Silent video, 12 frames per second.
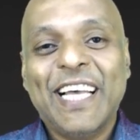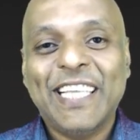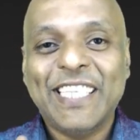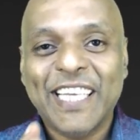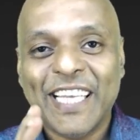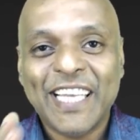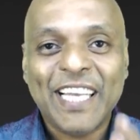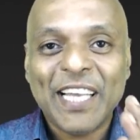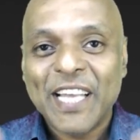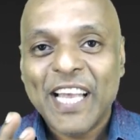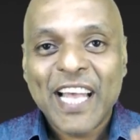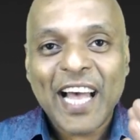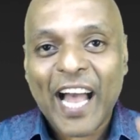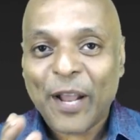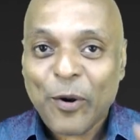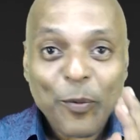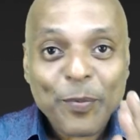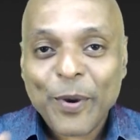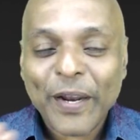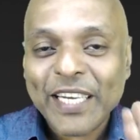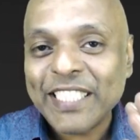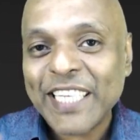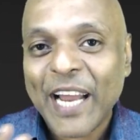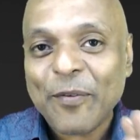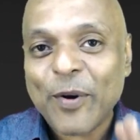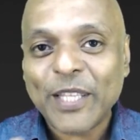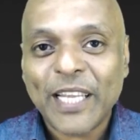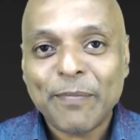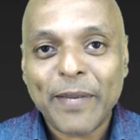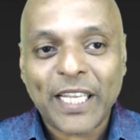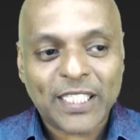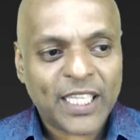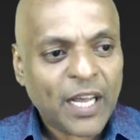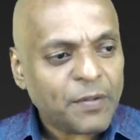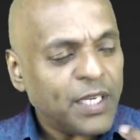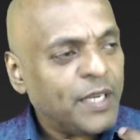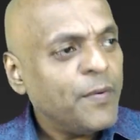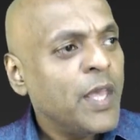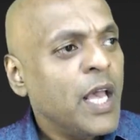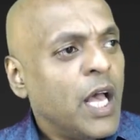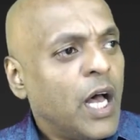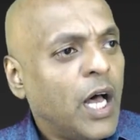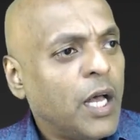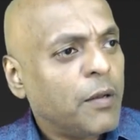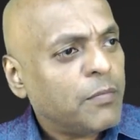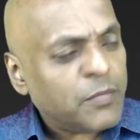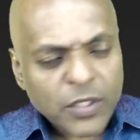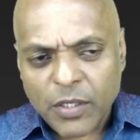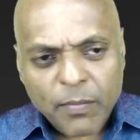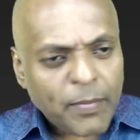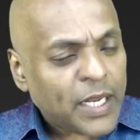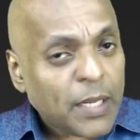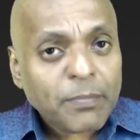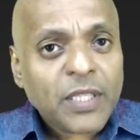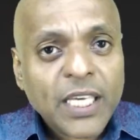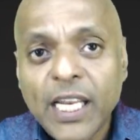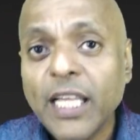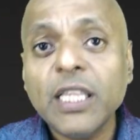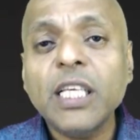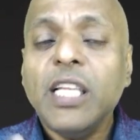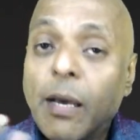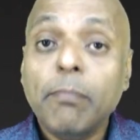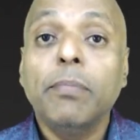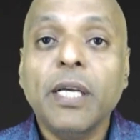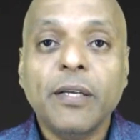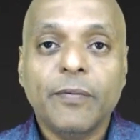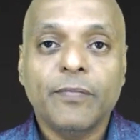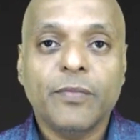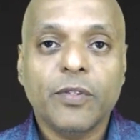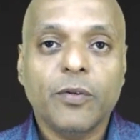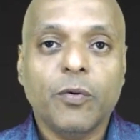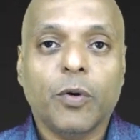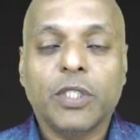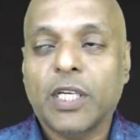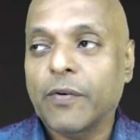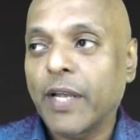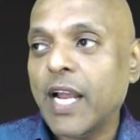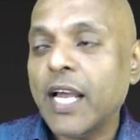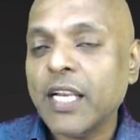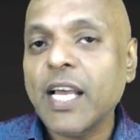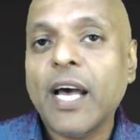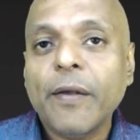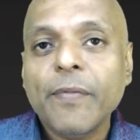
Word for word: அது ஐ ஹோப் யூ அண்டர்ஸ்டாண்ட் வாட் தட் மீன்ஸ் அதாவது மனம் திறந்து நம்பு ஒருத்தர் வராருன்னா